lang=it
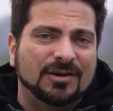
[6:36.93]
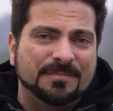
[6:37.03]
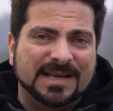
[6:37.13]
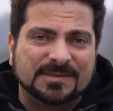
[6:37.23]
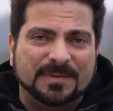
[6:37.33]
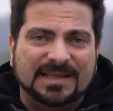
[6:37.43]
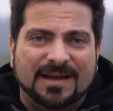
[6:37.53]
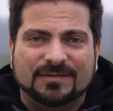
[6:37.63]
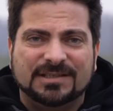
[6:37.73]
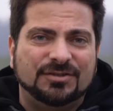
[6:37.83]
che non mi
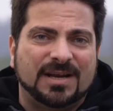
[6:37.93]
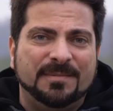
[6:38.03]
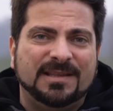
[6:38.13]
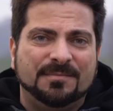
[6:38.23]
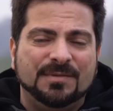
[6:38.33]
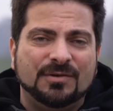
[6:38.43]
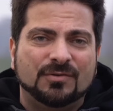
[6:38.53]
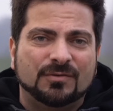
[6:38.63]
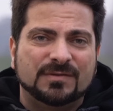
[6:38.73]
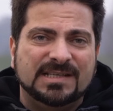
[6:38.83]
aspettavo, sinceramente mi
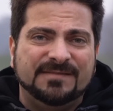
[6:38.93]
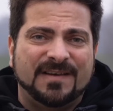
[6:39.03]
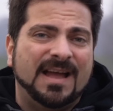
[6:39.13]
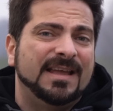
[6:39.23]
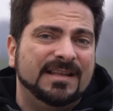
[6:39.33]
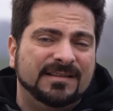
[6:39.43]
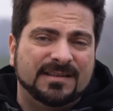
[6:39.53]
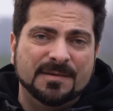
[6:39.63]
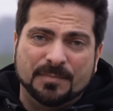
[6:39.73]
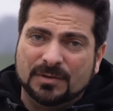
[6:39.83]
incuriosiva il
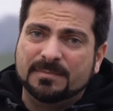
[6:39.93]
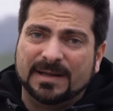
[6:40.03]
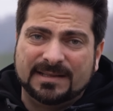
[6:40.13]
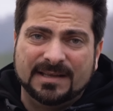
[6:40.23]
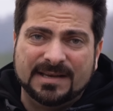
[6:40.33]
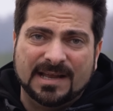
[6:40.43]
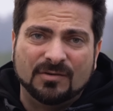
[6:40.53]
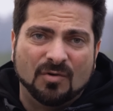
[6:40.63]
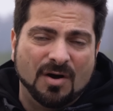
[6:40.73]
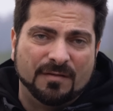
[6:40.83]
tipo di batteria
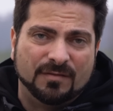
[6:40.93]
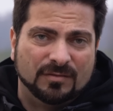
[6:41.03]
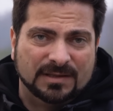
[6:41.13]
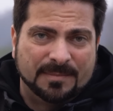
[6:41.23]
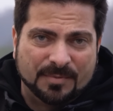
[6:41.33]
nuovo da